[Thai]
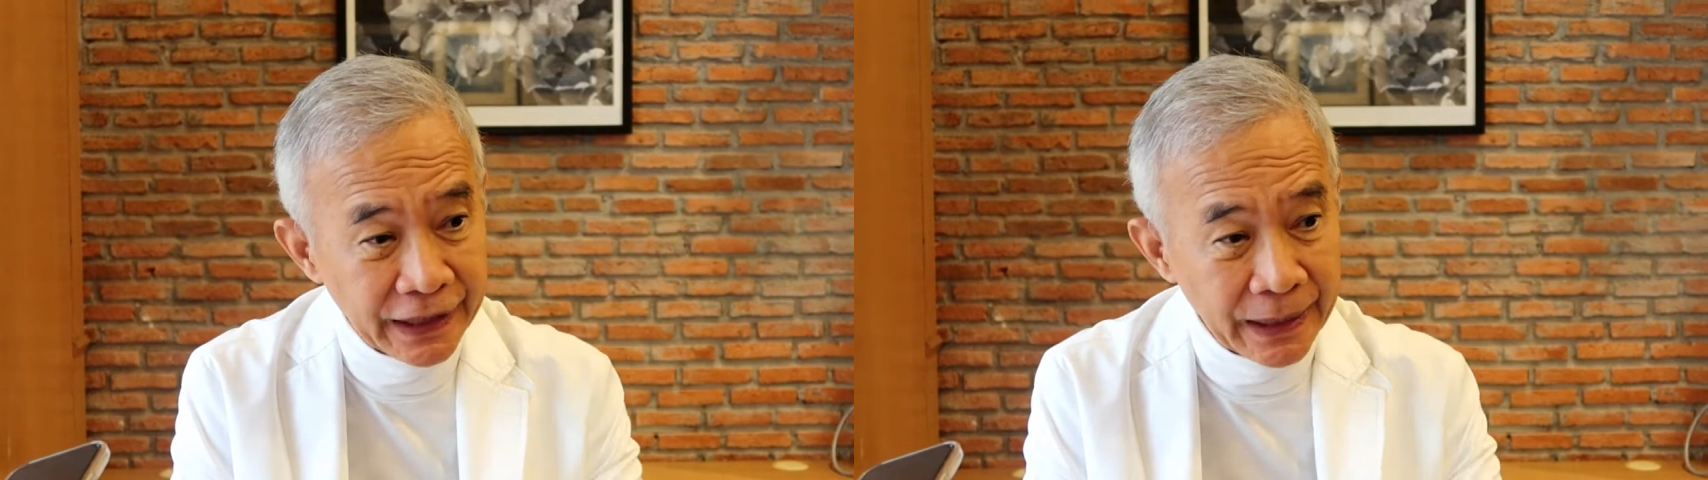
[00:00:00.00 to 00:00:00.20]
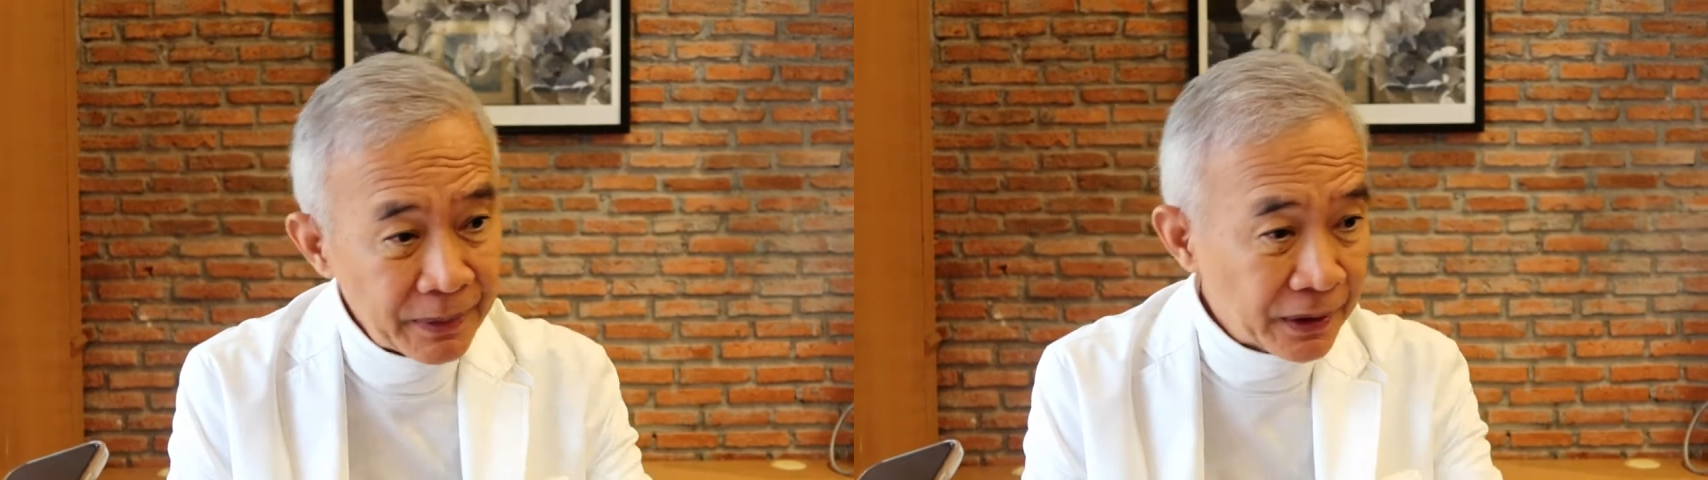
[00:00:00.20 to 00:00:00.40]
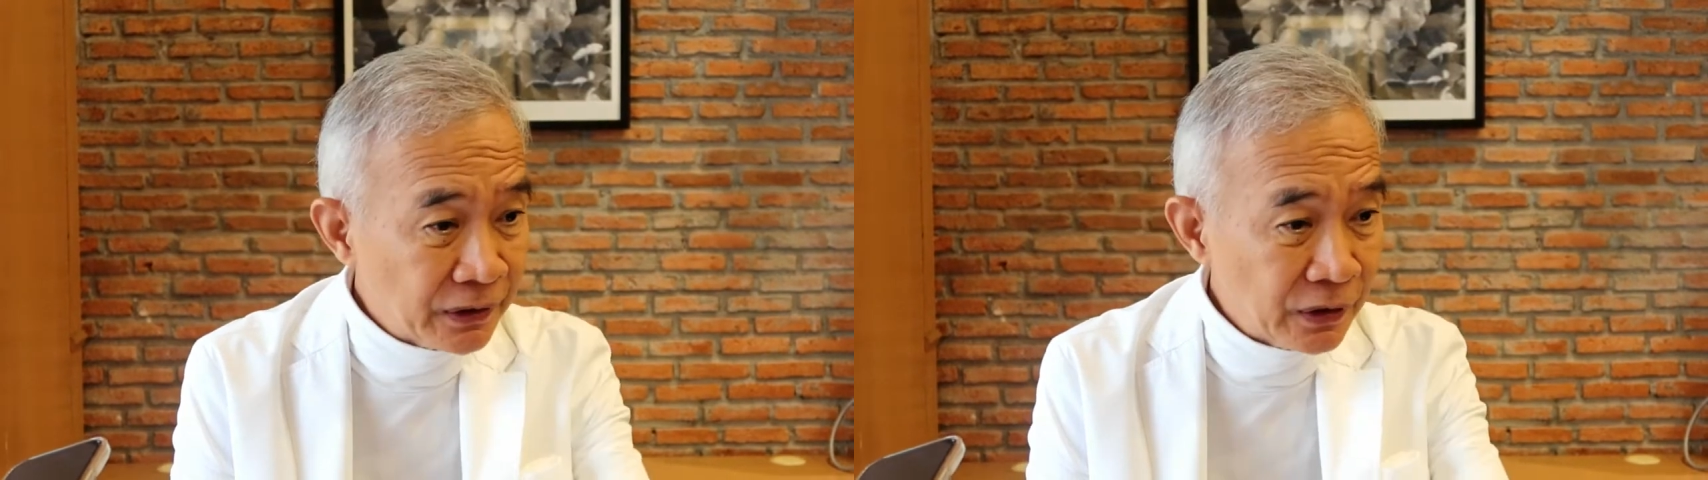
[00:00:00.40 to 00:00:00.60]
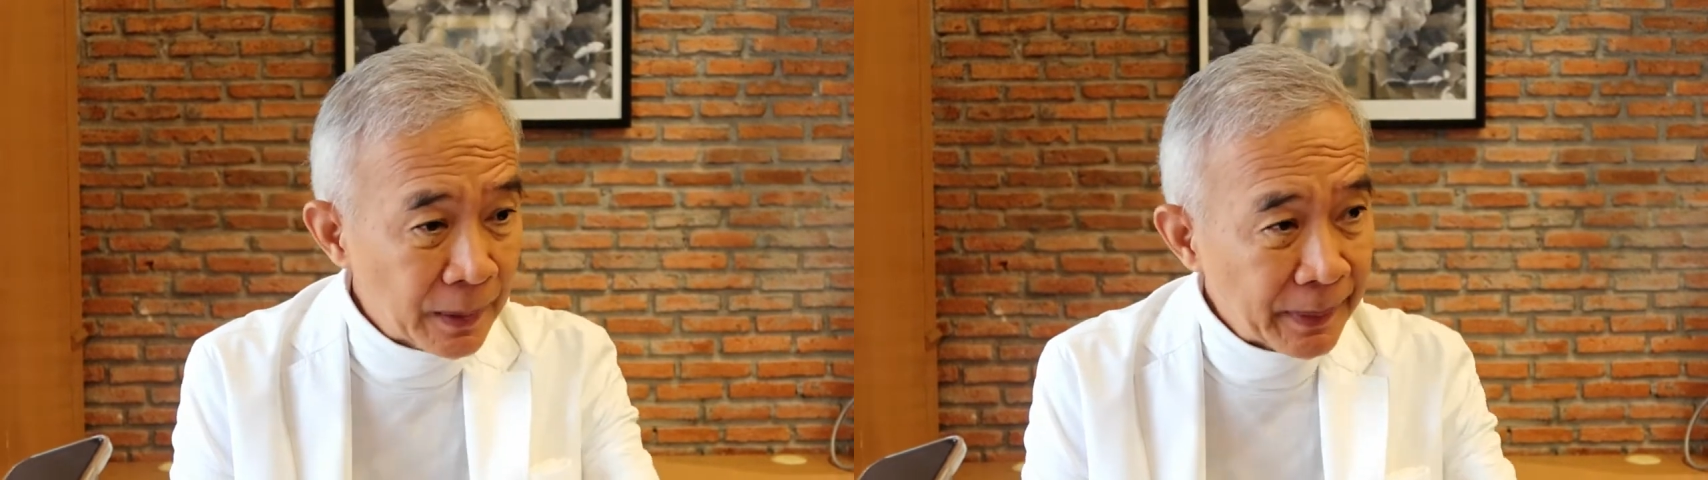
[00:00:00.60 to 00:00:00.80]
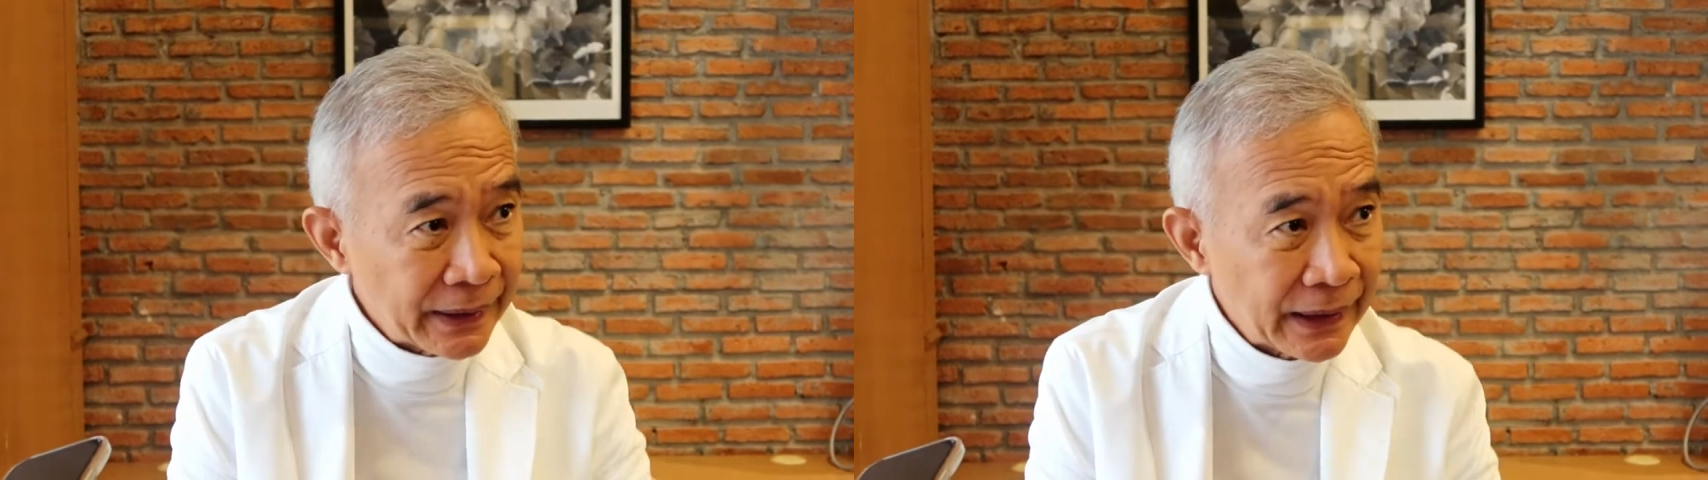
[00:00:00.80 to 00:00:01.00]
เกมเนี่ยก็ถือ
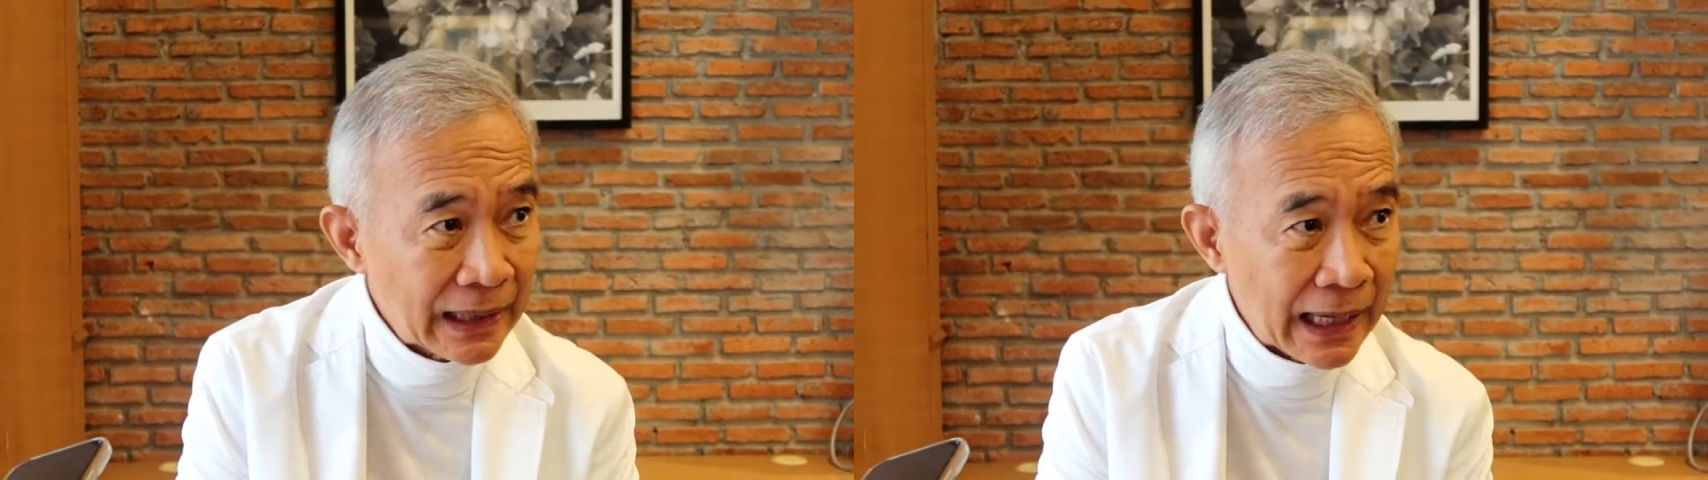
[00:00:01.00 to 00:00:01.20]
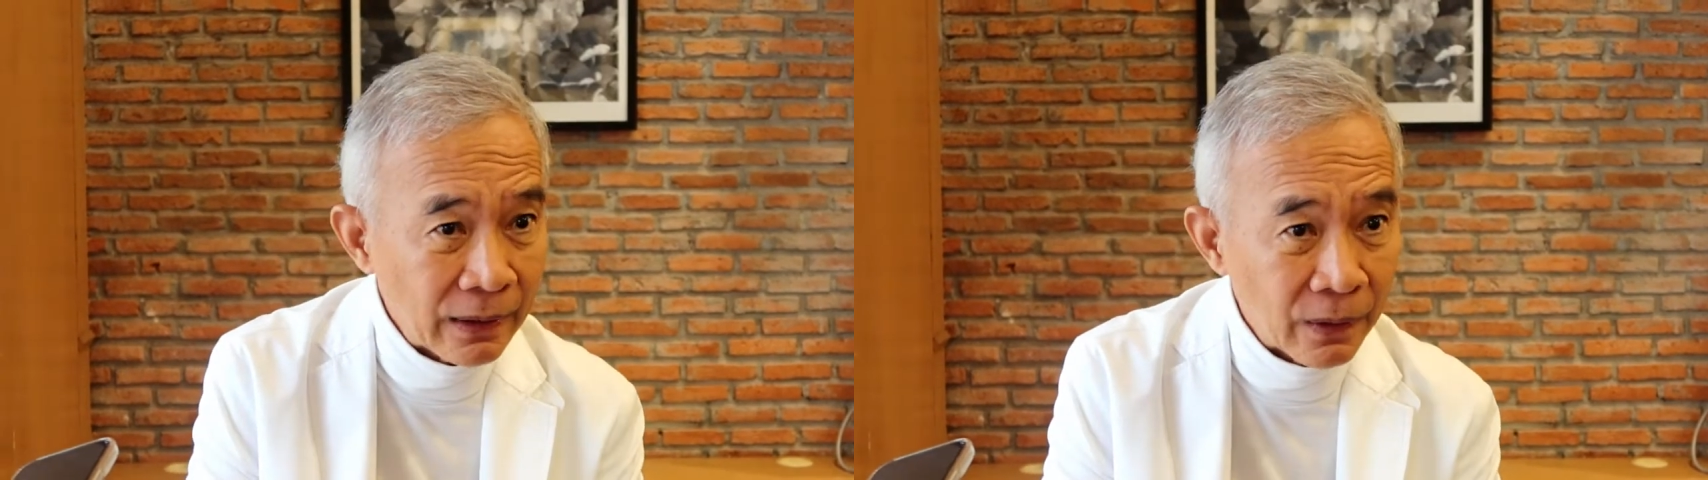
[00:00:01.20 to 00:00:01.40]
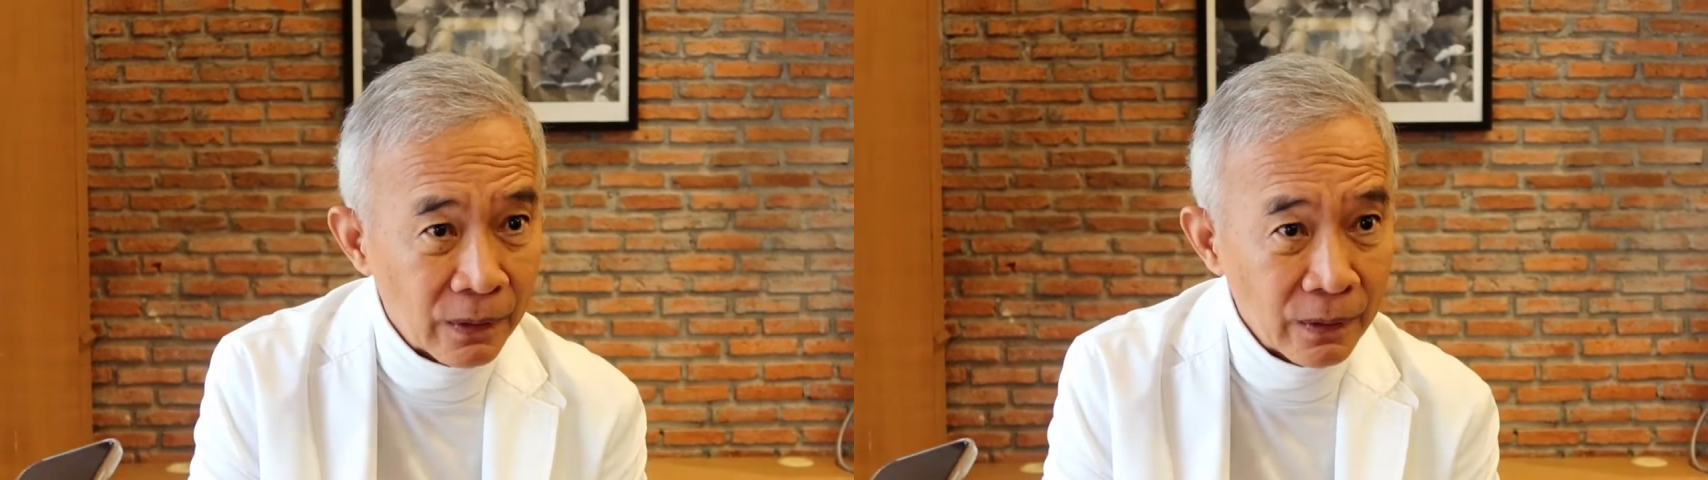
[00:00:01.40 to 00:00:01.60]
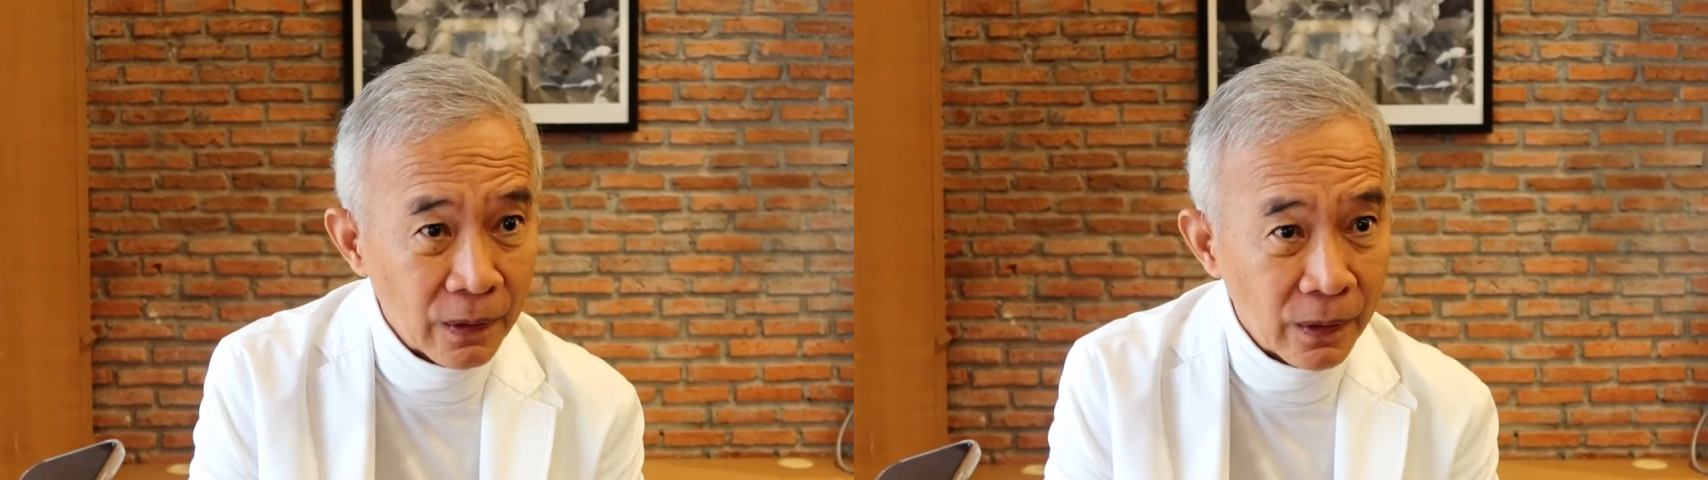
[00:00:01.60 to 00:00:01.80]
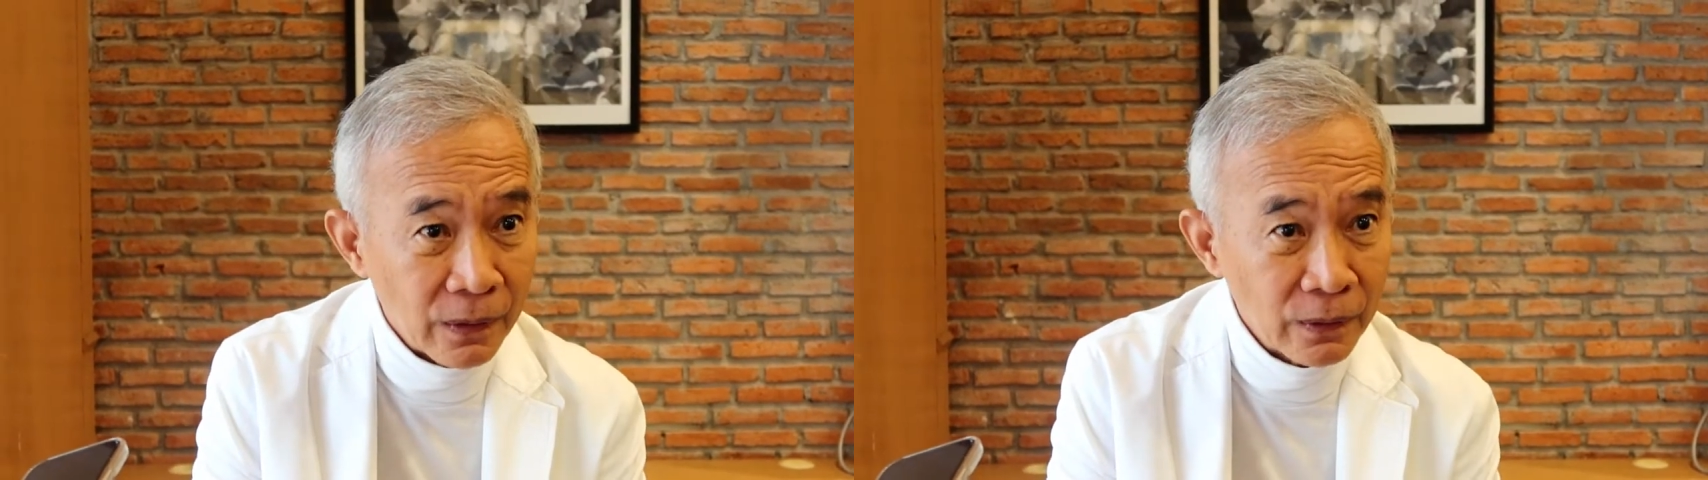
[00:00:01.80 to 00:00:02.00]
ว่าเป็นกีฬาของ
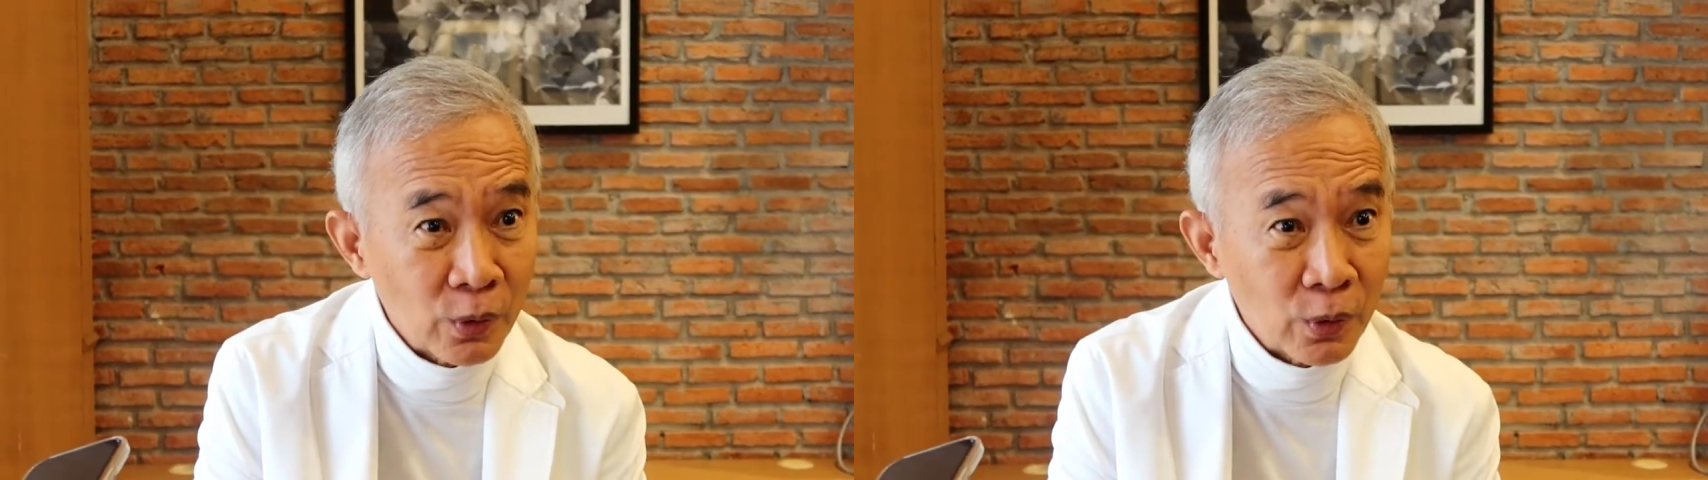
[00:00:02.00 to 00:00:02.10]
ของ